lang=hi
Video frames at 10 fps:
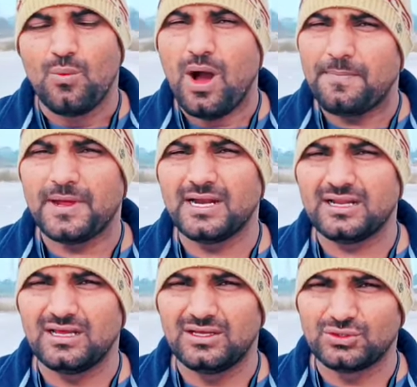वहाँ
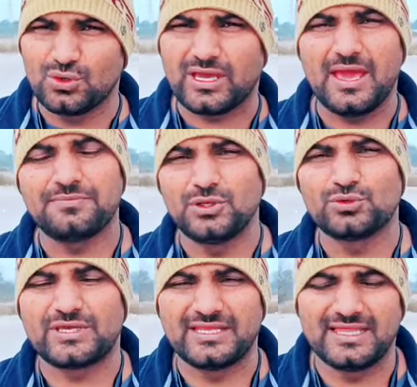पर जो कैब थी
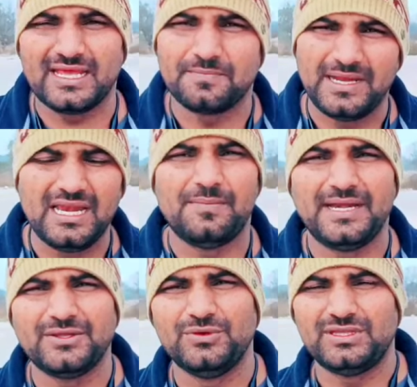उसके अंदर एक महिला
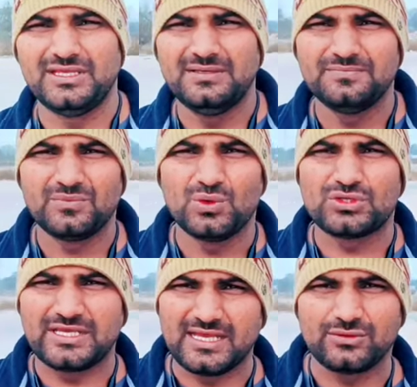बैठी हुई थी
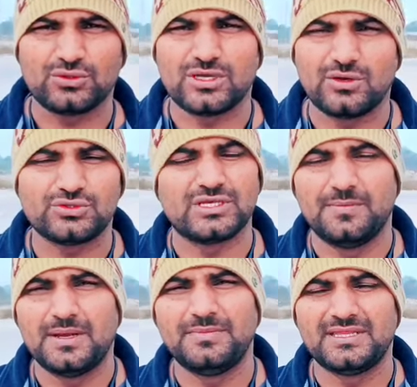उसके साथ उसका कुछ
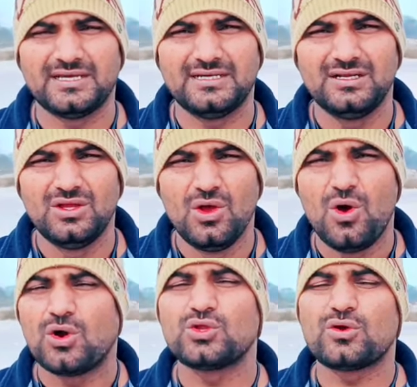सामान भी था
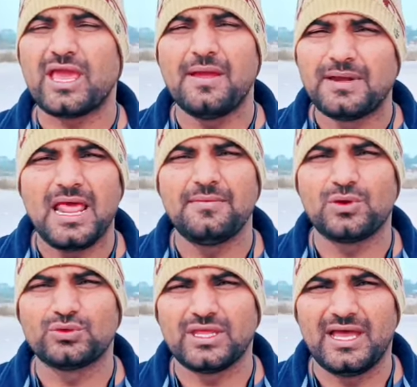और जो कैब
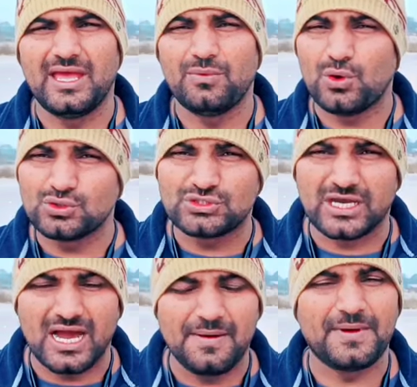ड्राइवर होता है वो उस
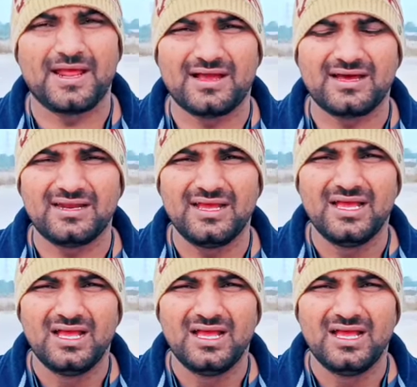जगह पर आकर